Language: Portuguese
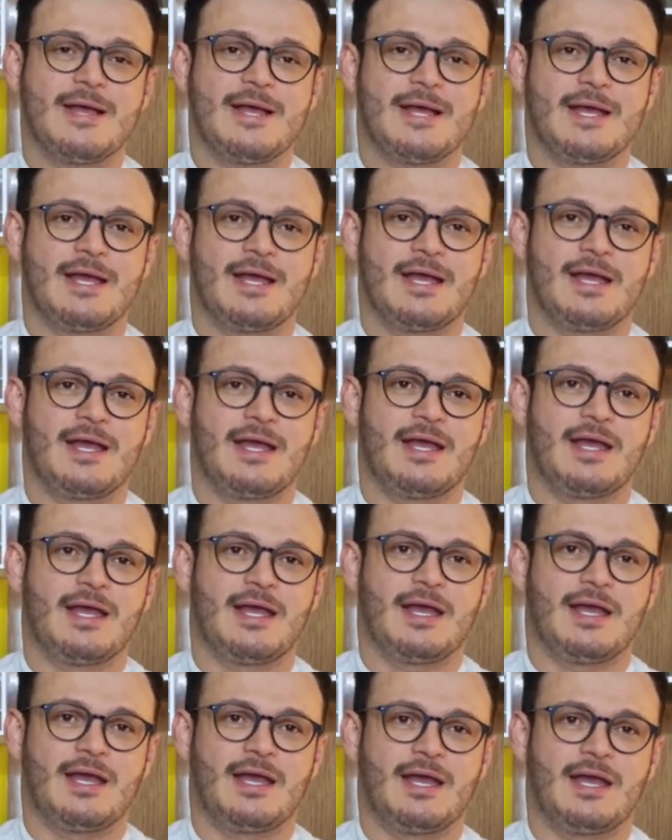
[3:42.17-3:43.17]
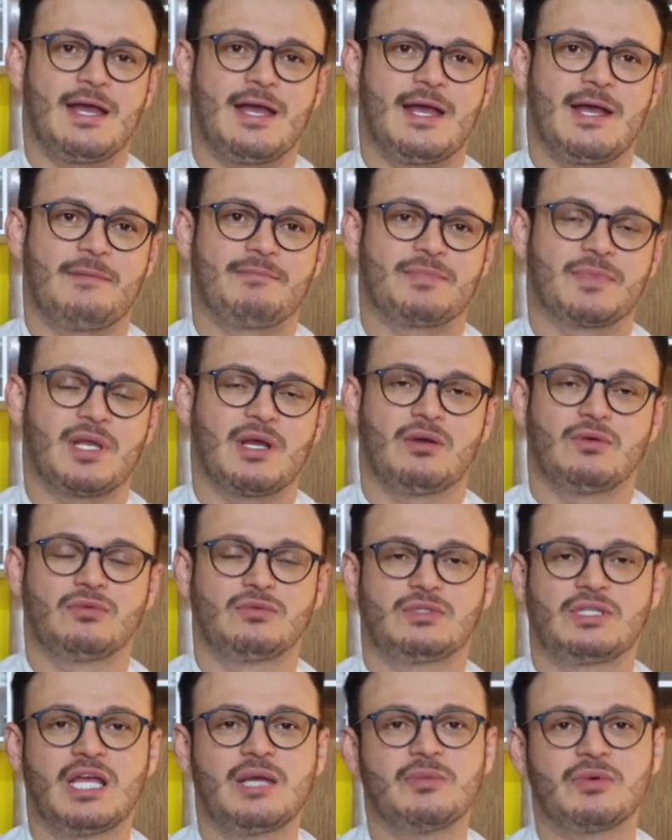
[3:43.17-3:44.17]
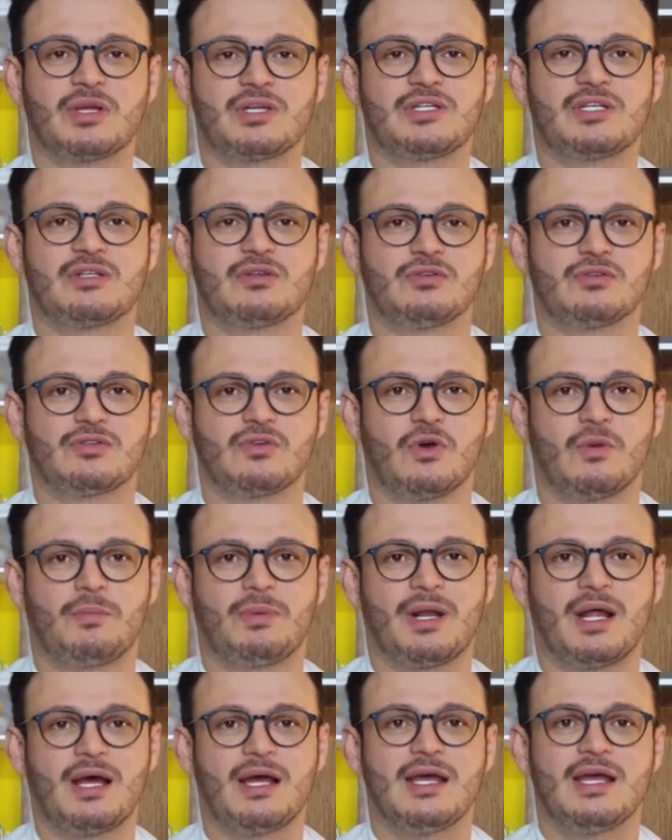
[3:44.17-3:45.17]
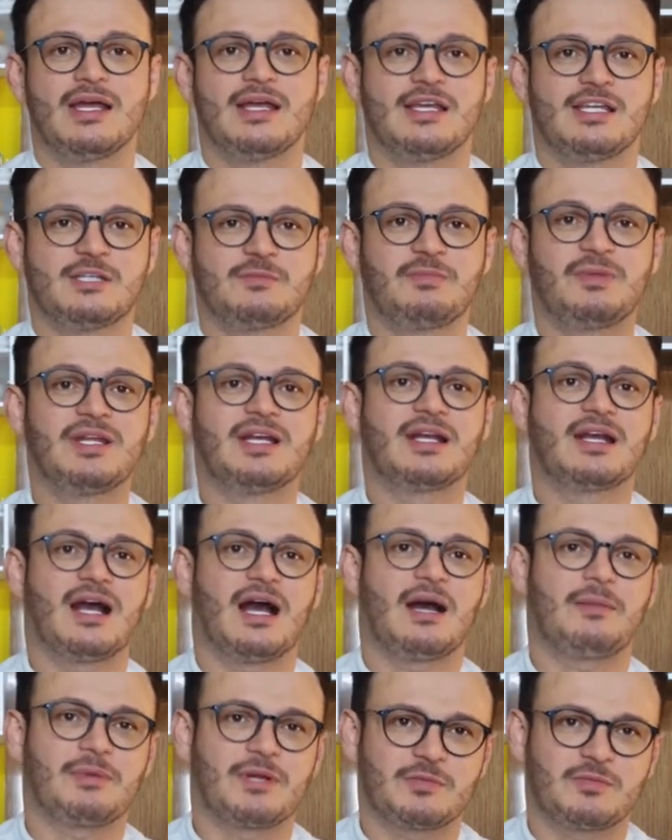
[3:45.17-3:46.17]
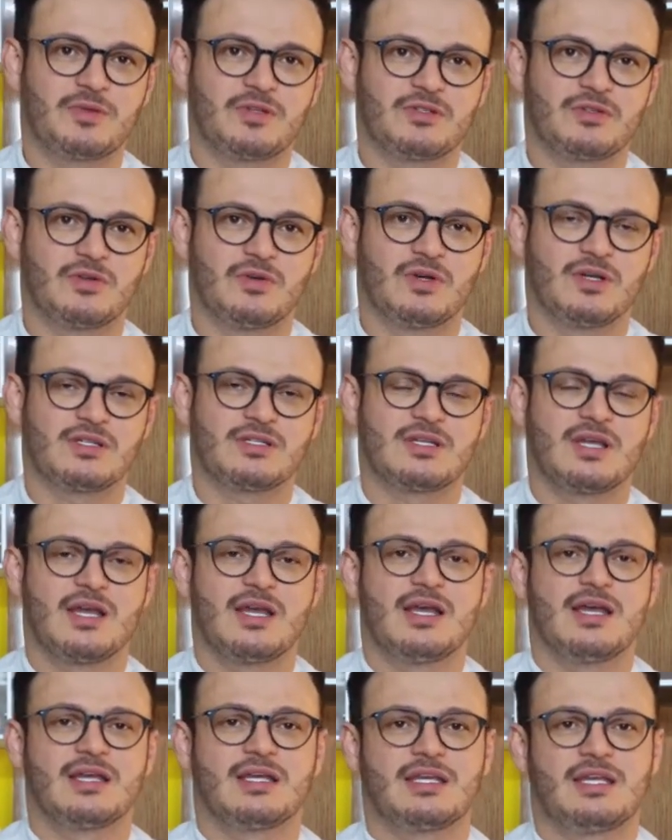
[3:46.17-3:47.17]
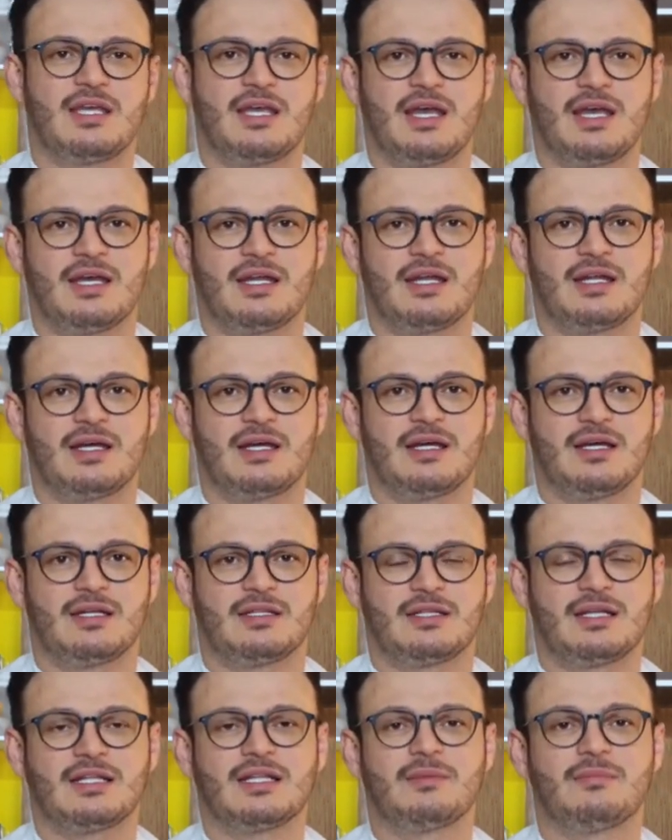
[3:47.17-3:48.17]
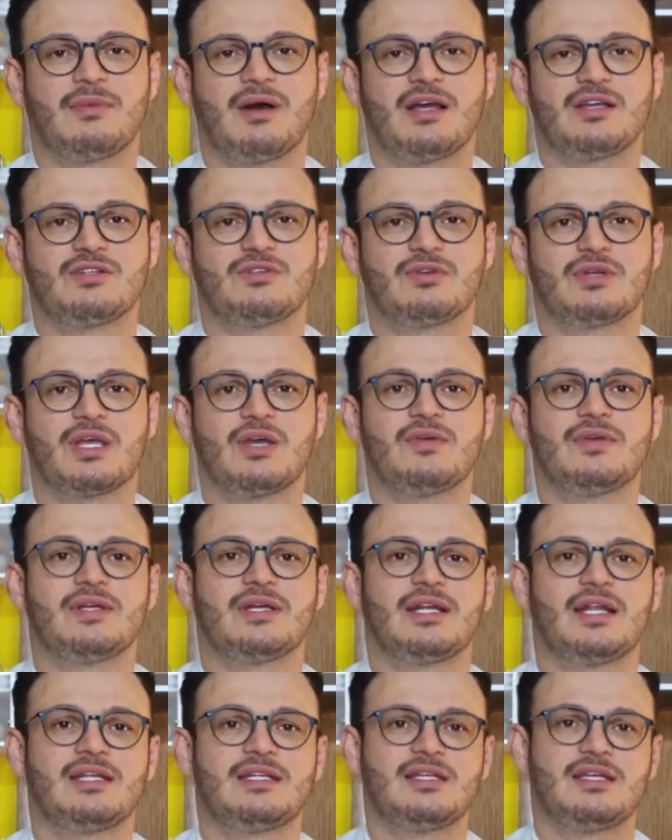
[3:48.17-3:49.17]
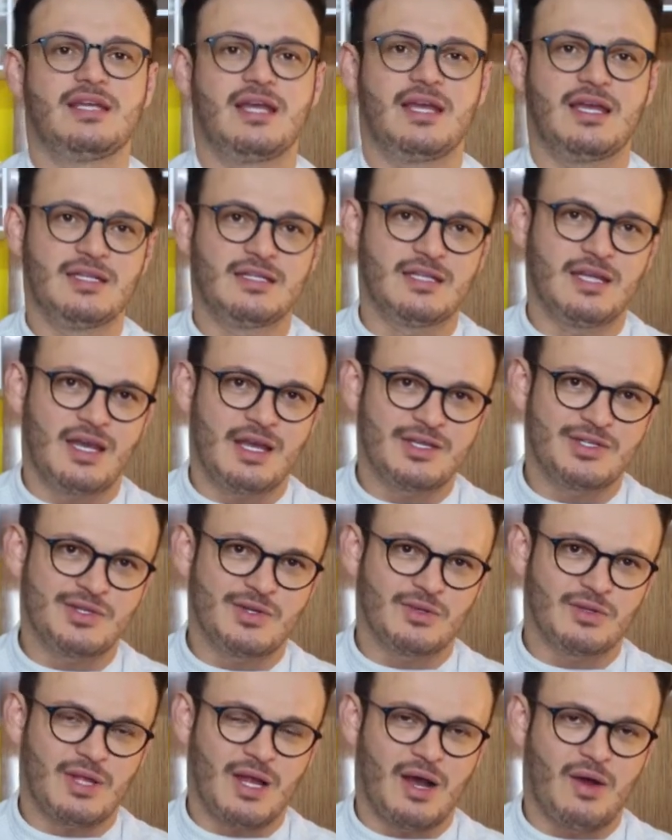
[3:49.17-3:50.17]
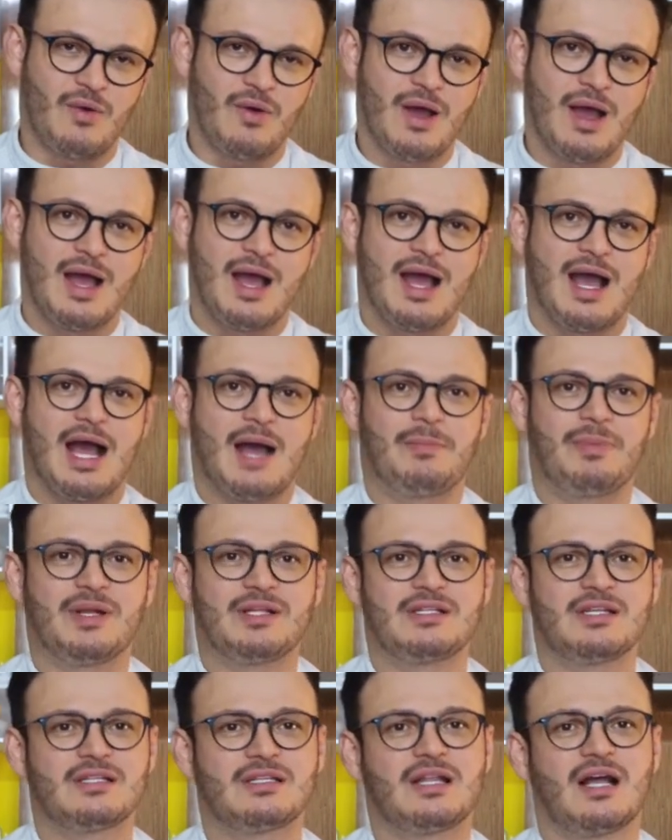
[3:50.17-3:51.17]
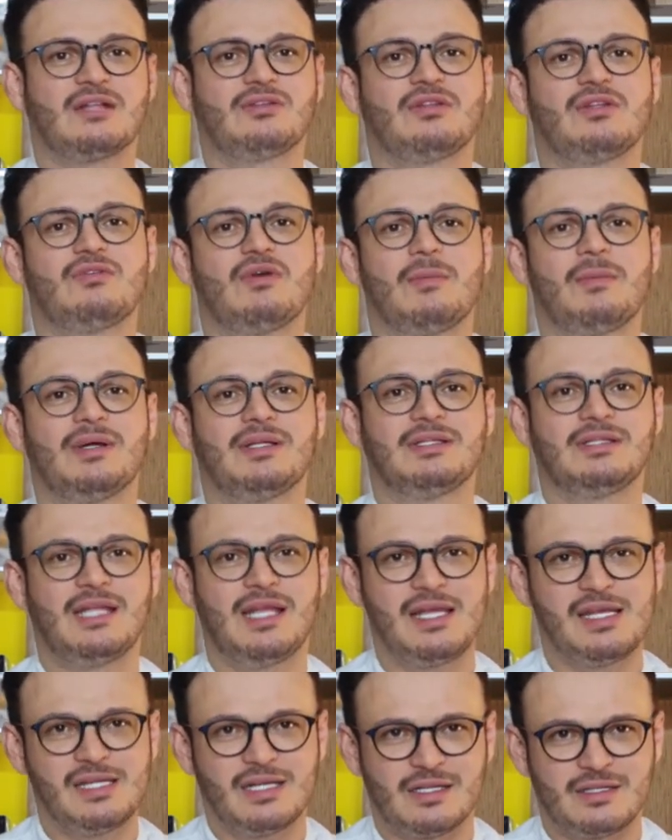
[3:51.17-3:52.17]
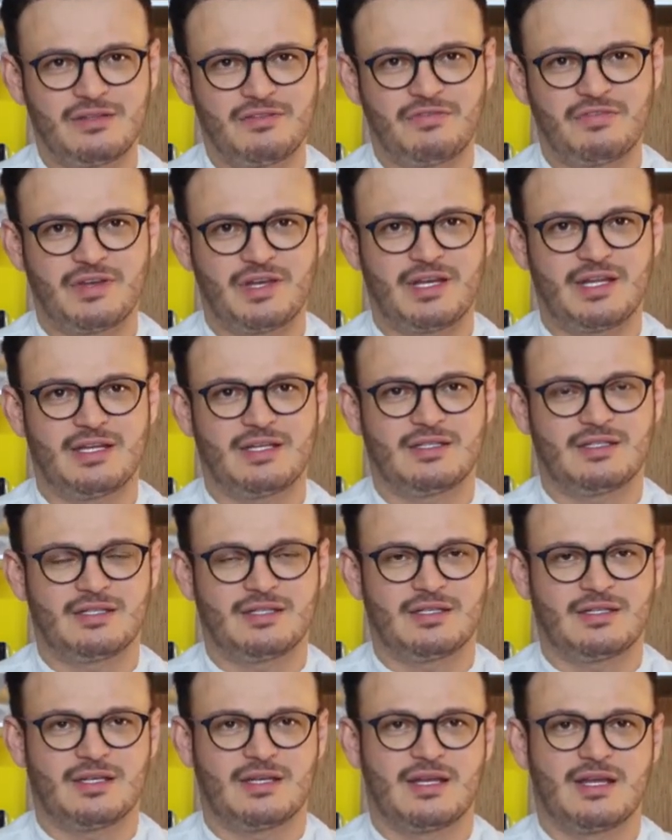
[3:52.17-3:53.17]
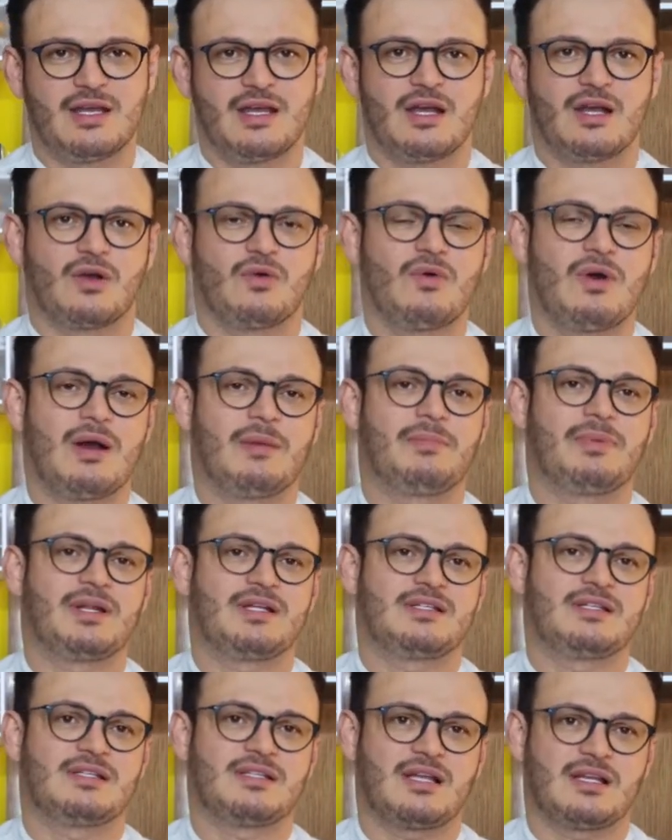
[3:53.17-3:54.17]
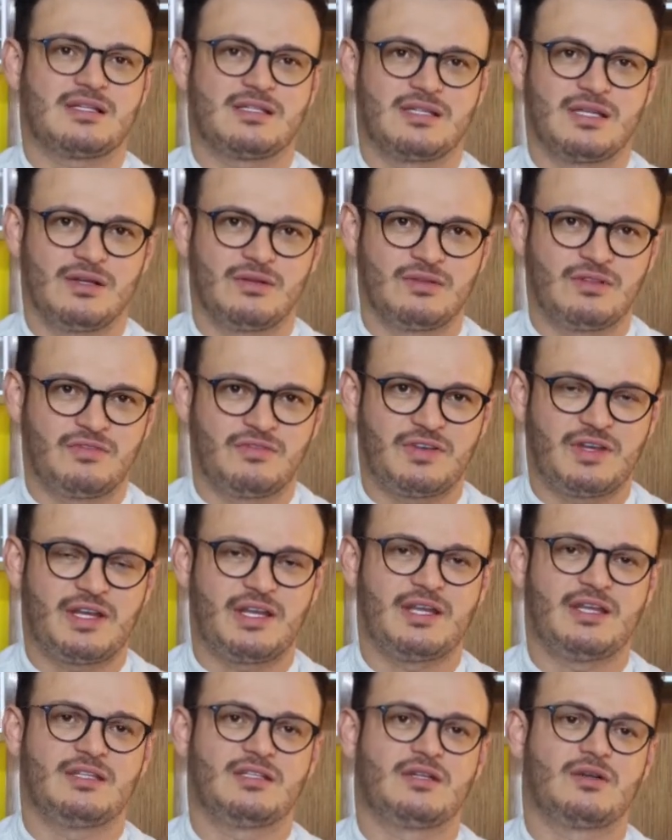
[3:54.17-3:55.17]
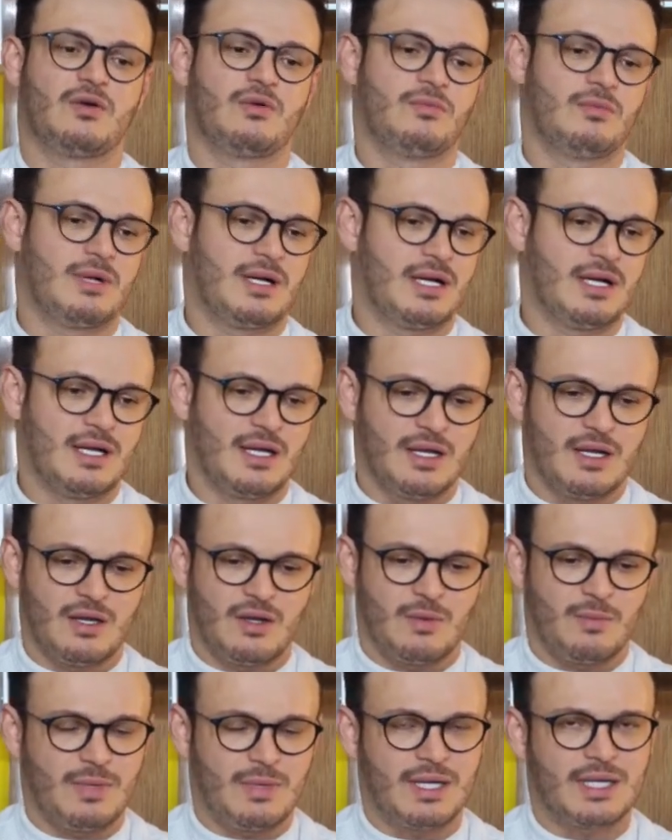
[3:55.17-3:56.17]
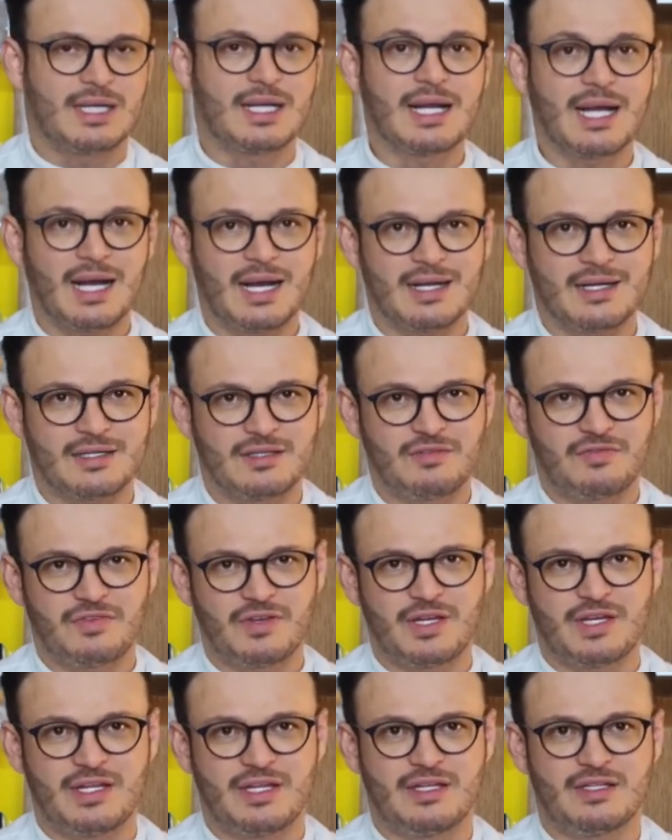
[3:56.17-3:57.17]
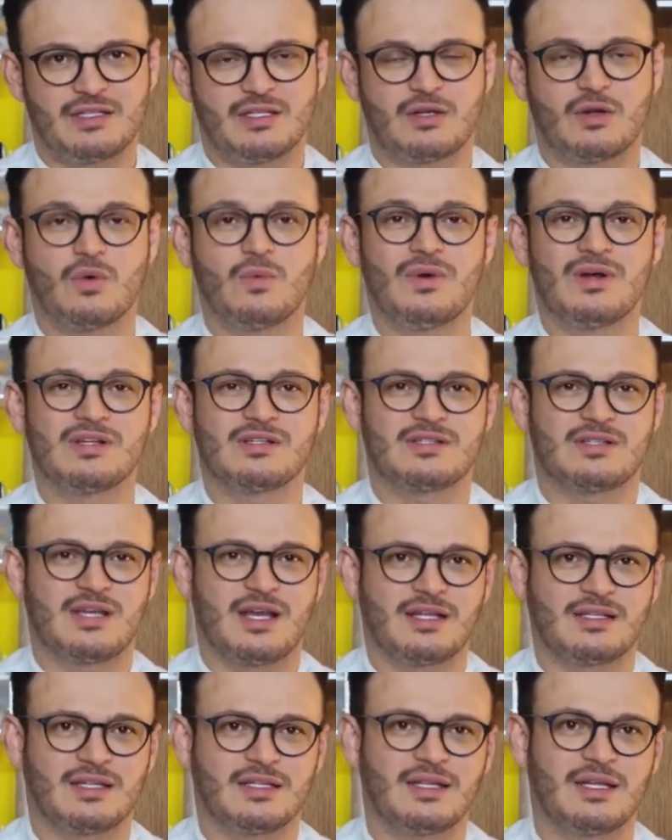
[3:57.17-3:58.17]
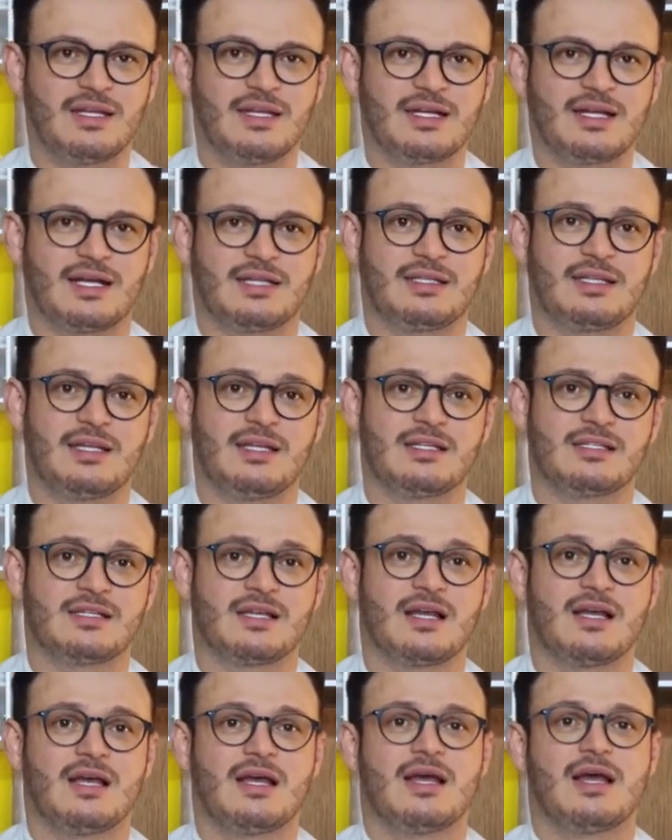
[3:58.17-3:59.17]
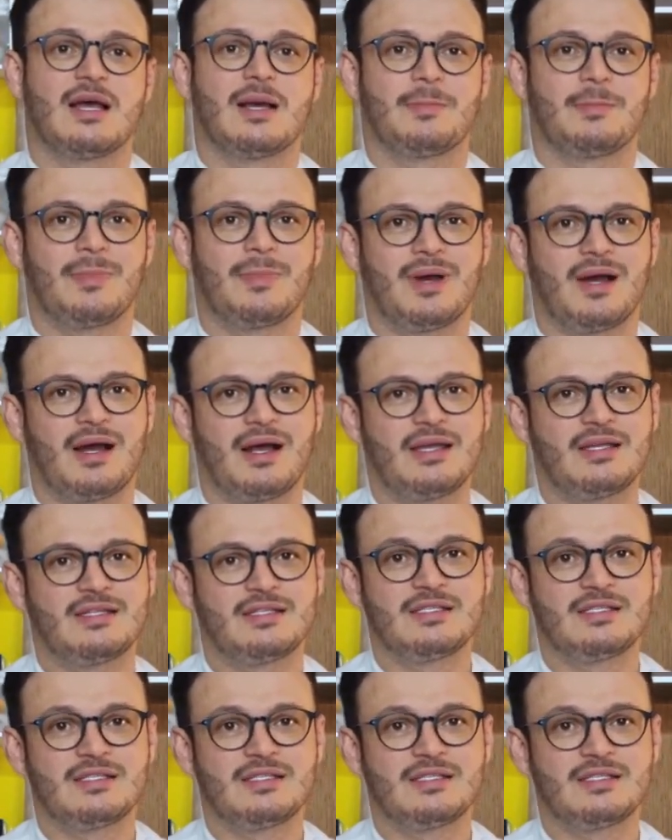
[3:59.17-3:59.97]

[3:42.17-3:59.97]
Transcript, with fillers: É, é um termo que a gente usou para explicar para as pessoas que era nada mais do que o ingrediente regional apresentado de uma maneira diferente, né? com a apresentação diferente, com uma, uma cara diferente, com uma certa delicadeza, mas